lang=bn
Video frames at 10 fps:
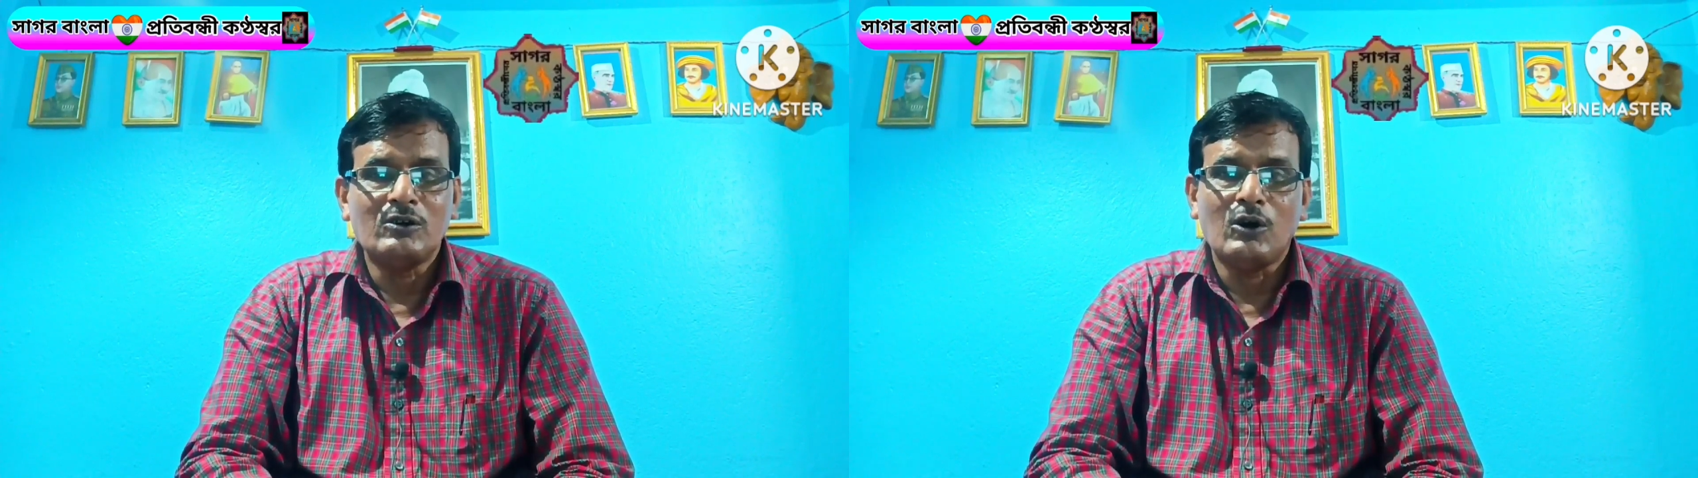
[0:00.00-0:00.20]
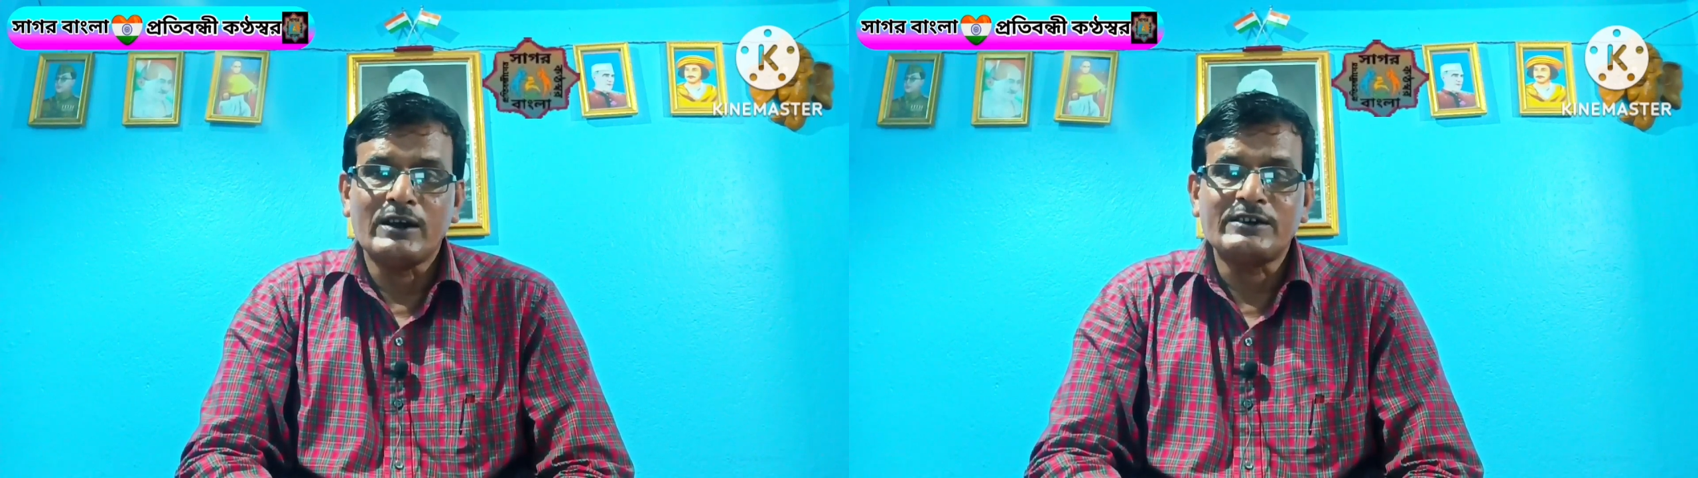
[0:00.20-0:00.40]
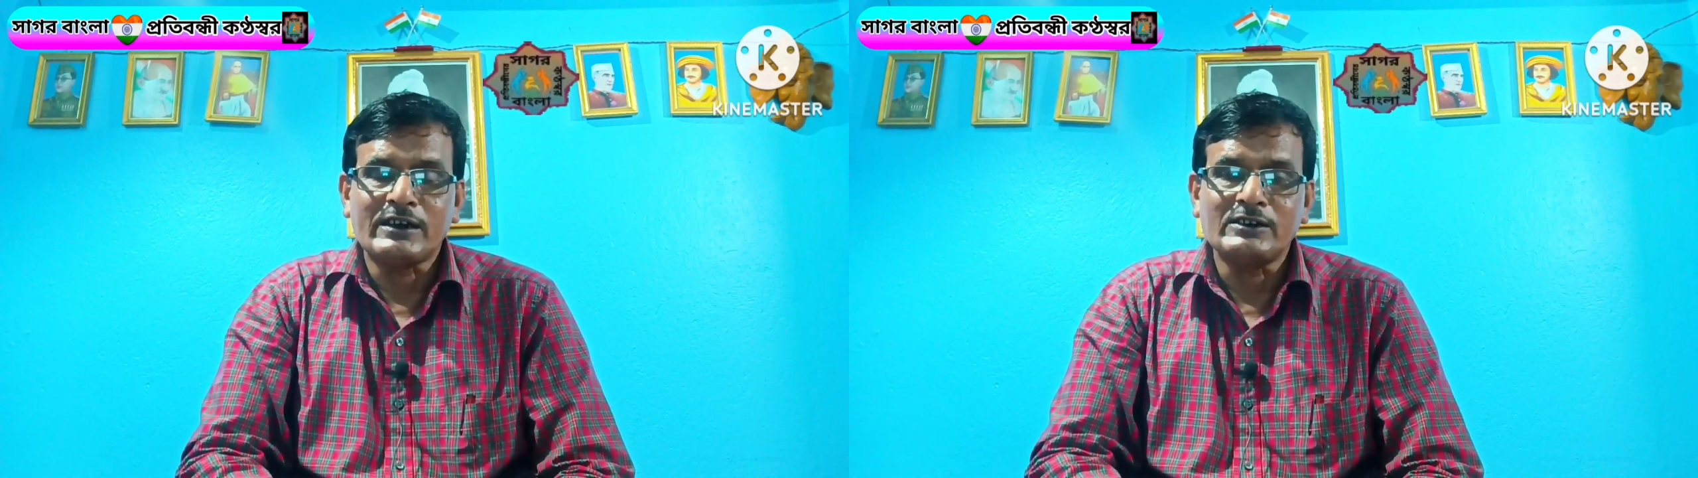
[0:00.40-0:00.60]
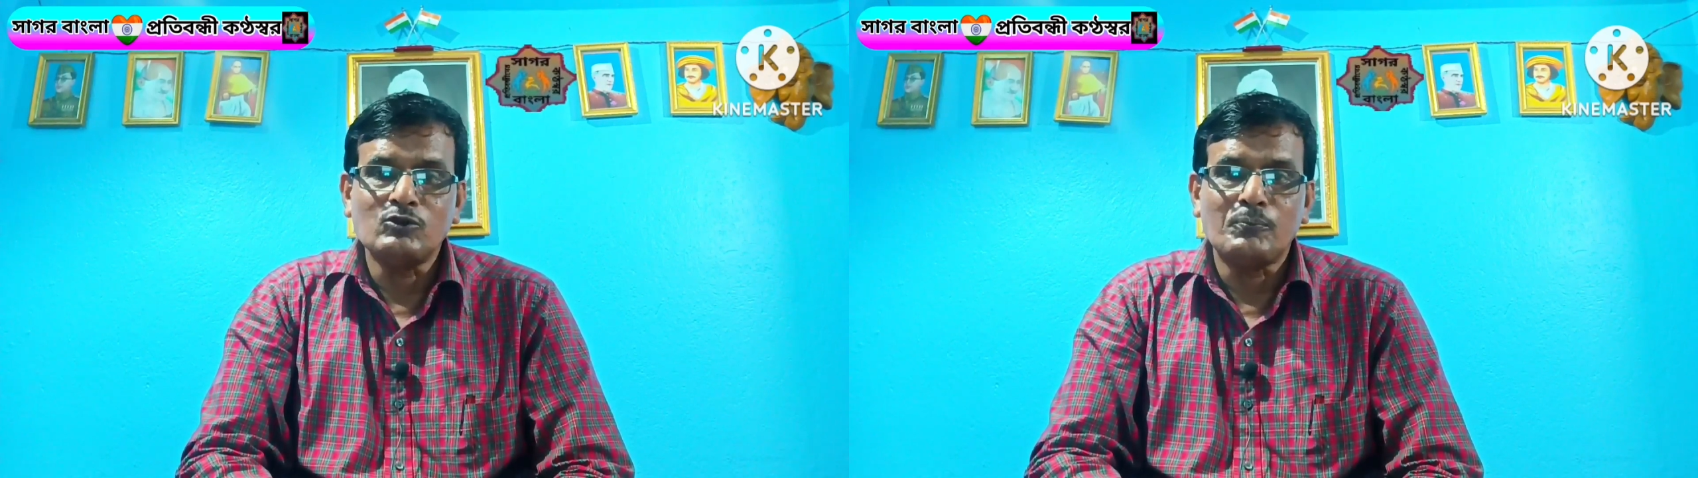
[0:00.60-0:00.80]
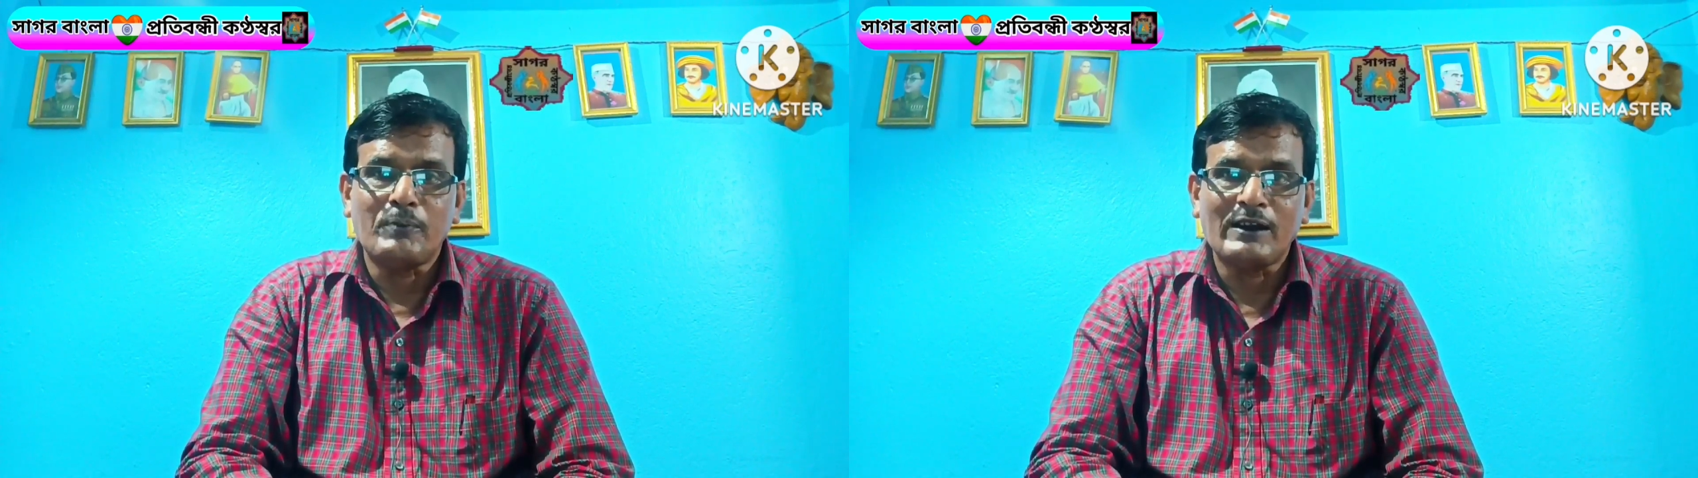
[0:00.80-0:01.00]
অনেকটা
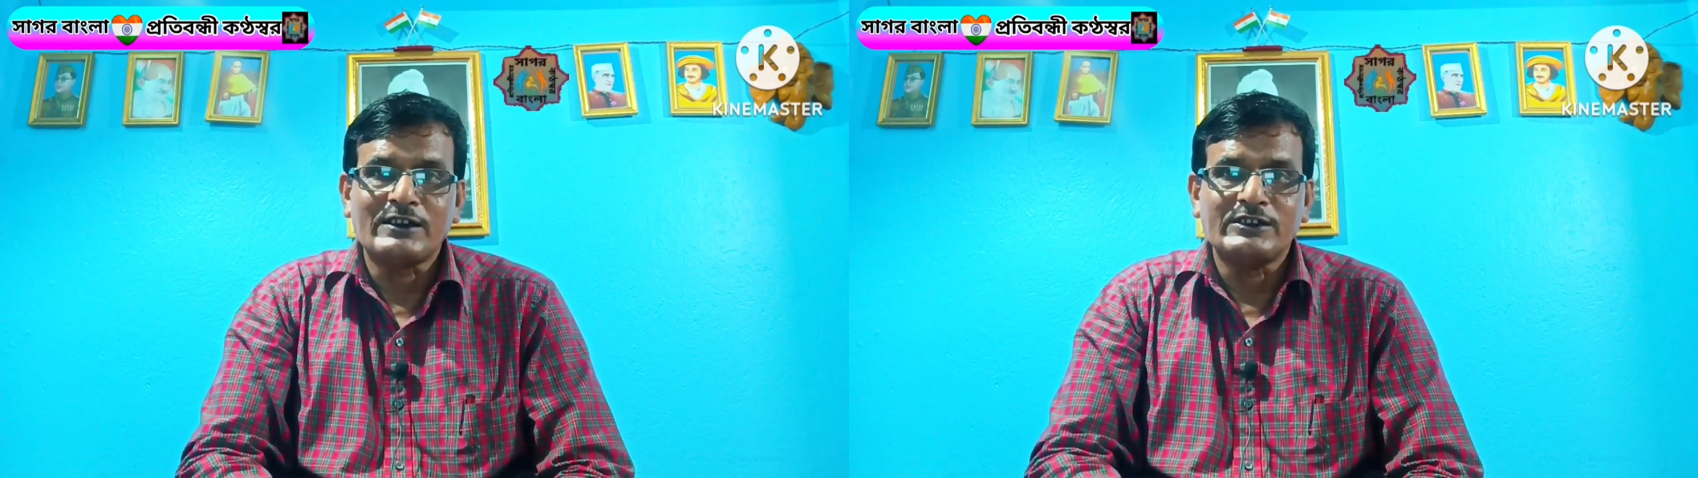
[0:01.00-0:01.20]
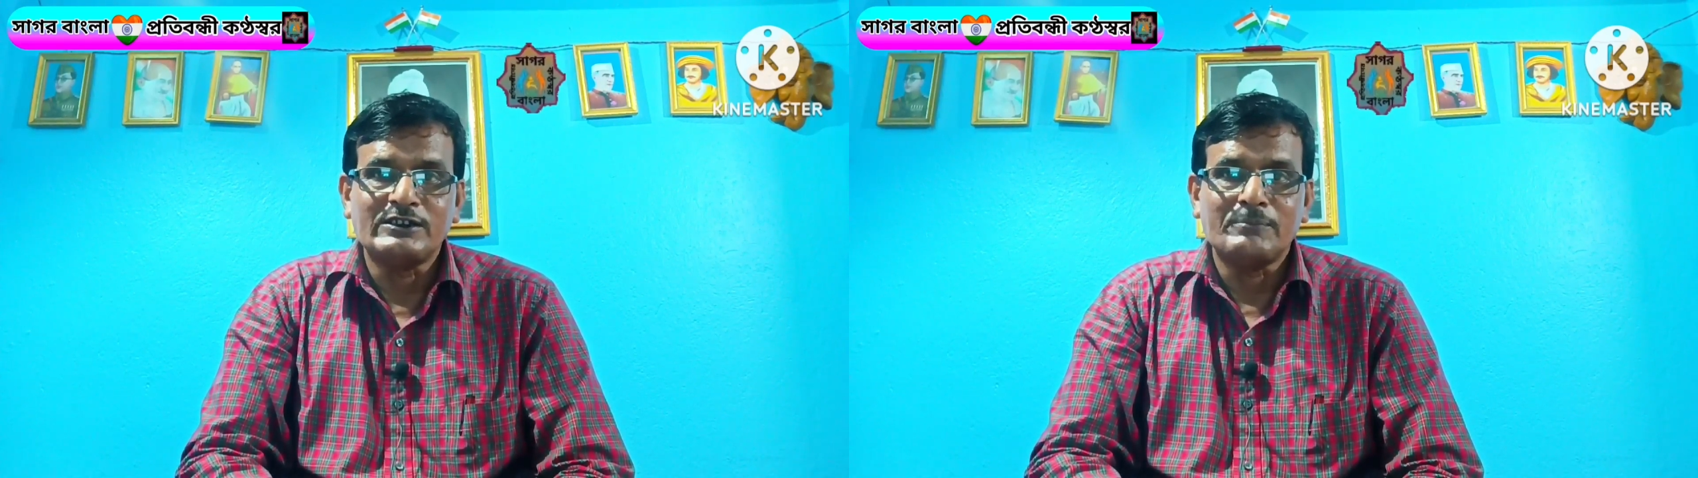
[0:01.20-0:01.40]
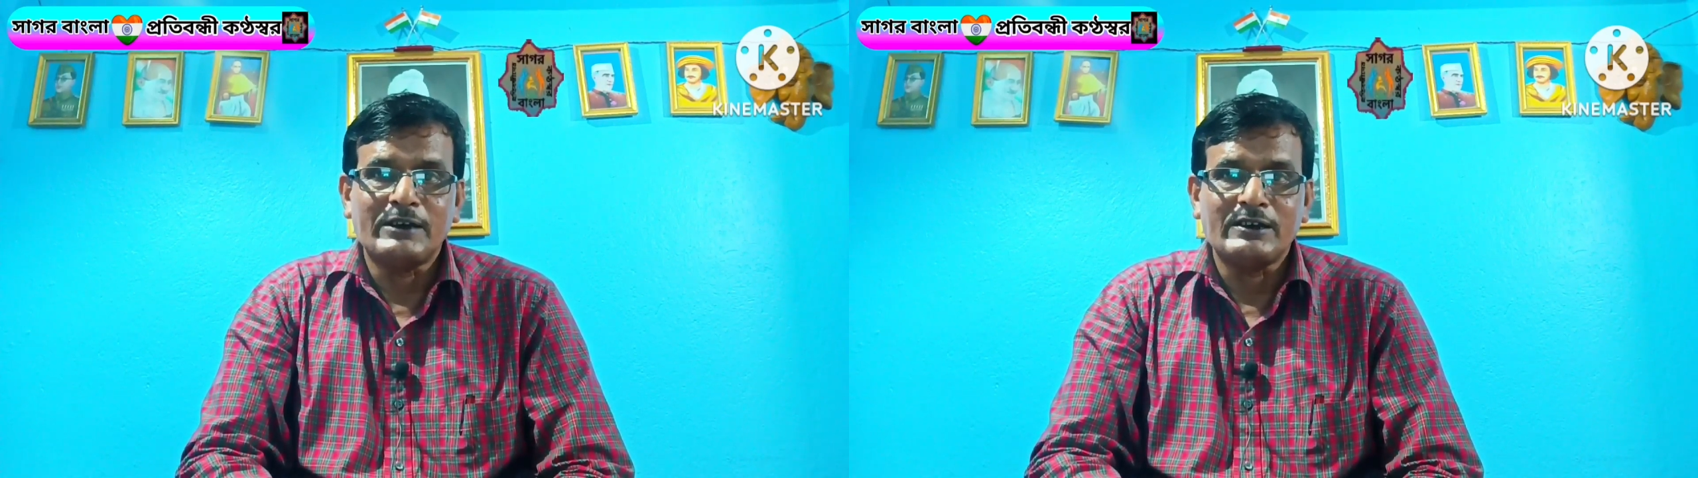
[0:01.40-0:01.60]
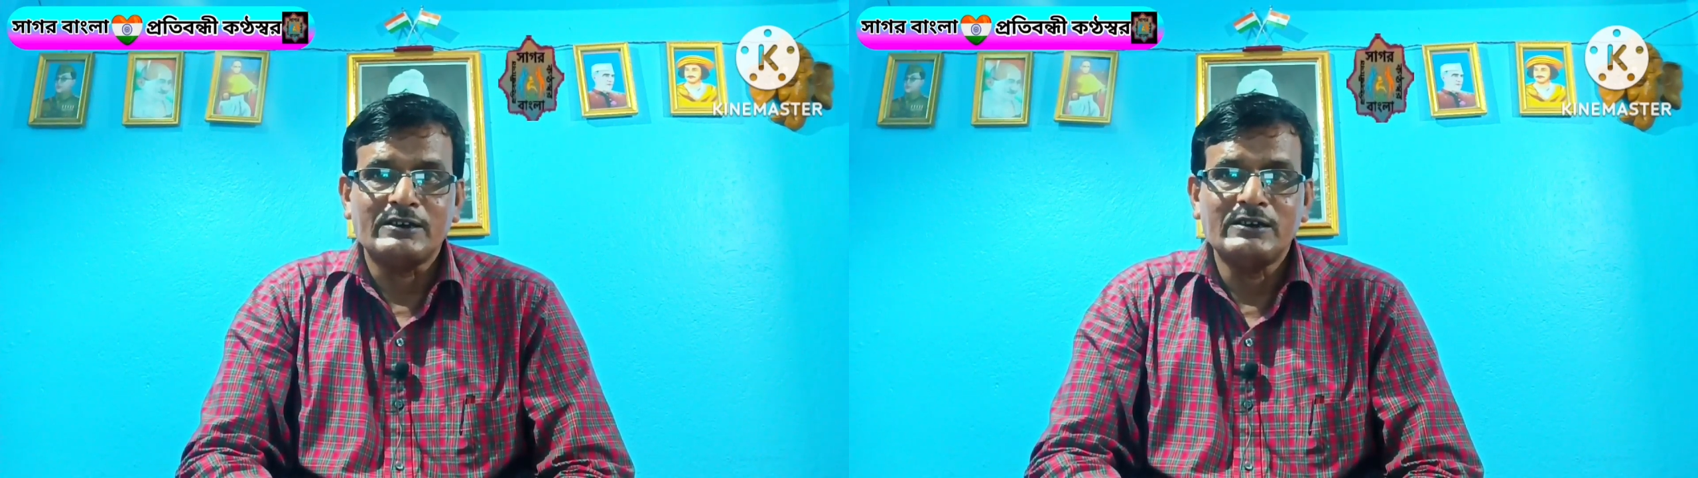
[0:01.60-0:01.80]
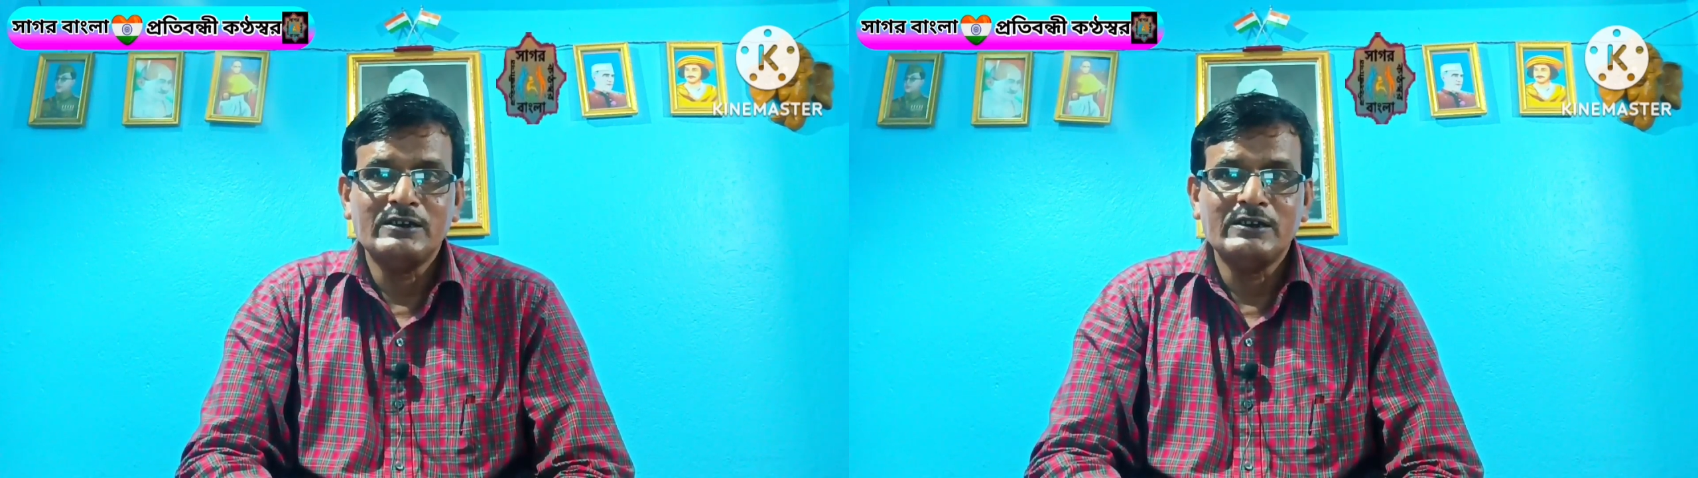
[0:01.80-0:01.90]
কিন্তু পাল্টে দিতে পারে